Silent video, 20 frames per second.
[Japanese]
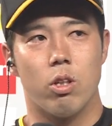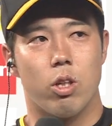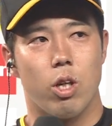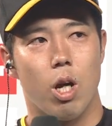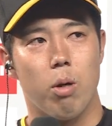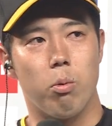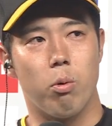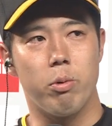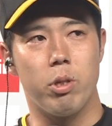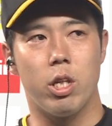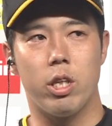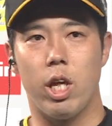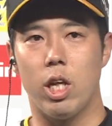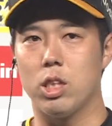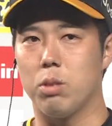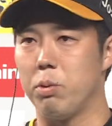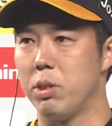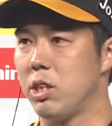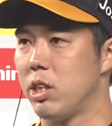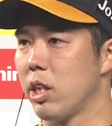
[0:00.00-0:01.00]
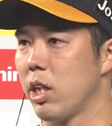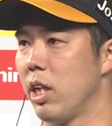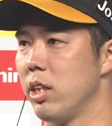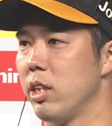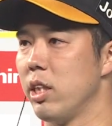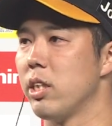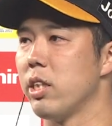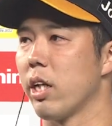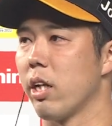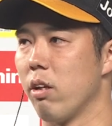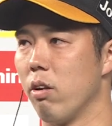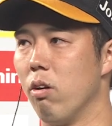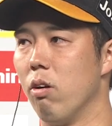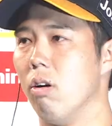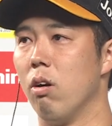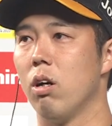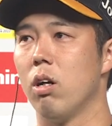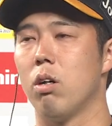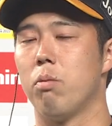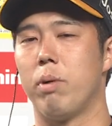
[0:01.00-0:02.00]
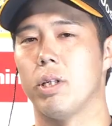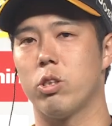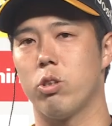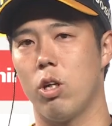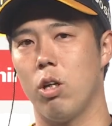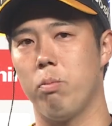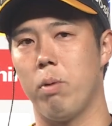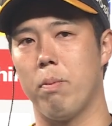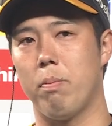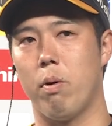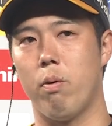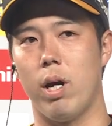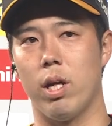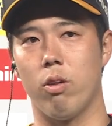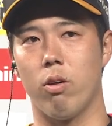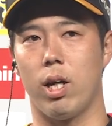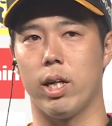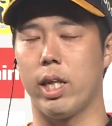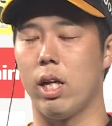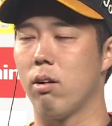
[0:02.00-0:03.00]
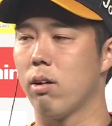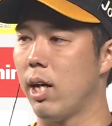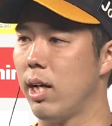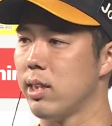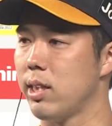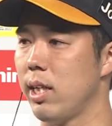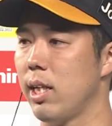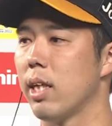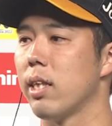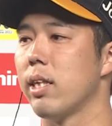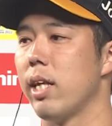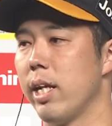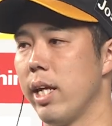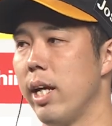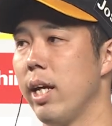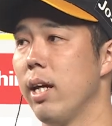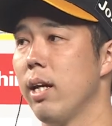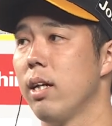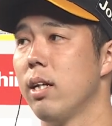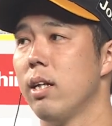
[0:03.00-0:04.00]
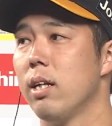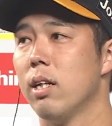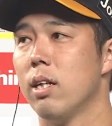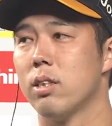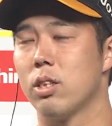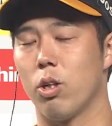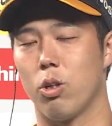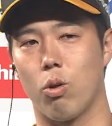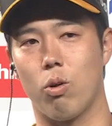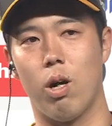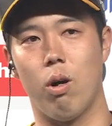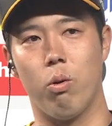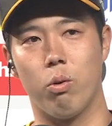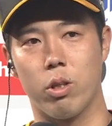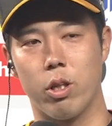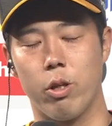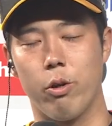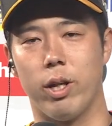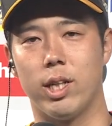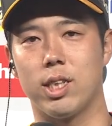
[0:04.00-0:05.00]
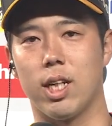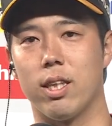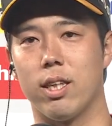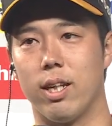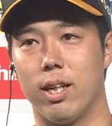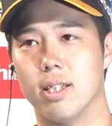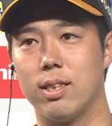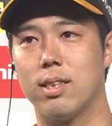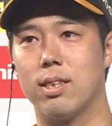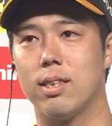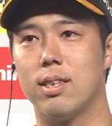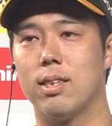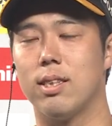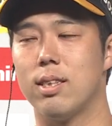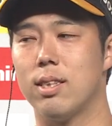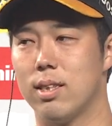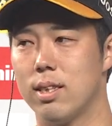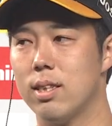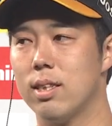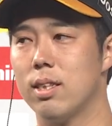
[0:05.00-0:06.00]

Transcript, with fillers: いやもうみんなナイスピッチって感じでしたけど、まあ、それよもやっぱファンの方の歓声だったり、そういうところは本当に嬉しかったです。